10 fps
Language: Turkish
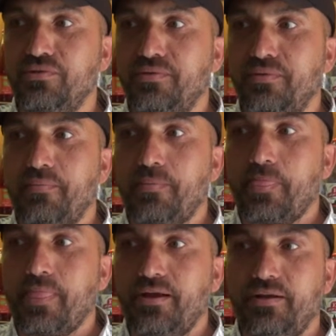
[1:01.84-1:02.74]
Evet şu an
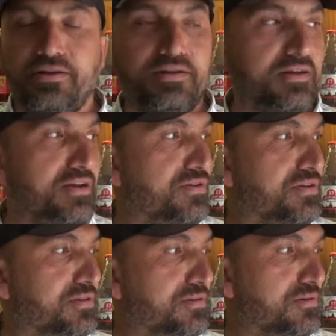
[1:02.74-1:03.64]
dükkanınızda kaç Evet.
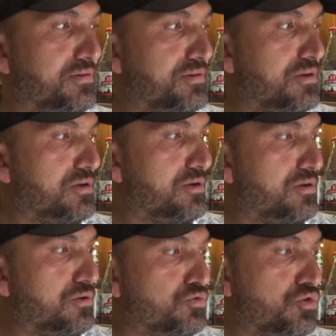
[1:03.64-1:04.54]
çeşit gazoz vardır?
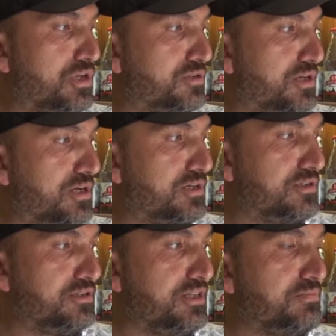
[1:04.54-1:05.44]
Şu anda
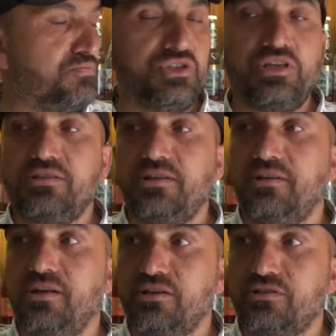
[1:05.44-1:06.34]
70-80
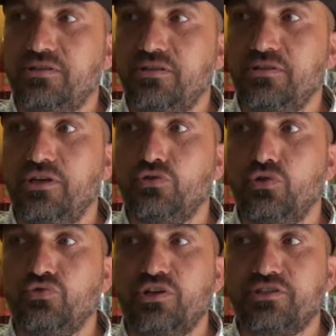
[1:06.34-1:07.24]
arası
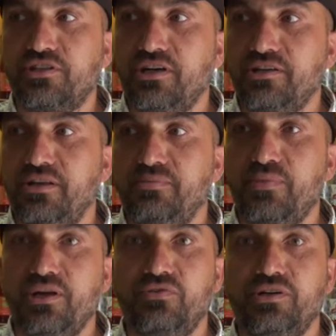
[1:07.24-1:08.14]
gazoz var. Sade,
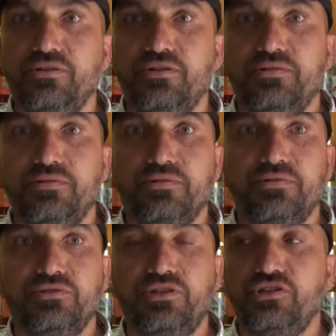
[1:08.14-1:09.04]
meyvalı,
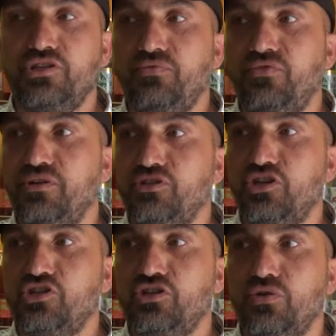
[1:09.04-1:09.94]
zencefilli
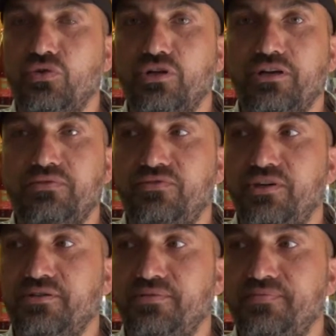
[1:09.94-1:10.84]
çeşitli olarak var.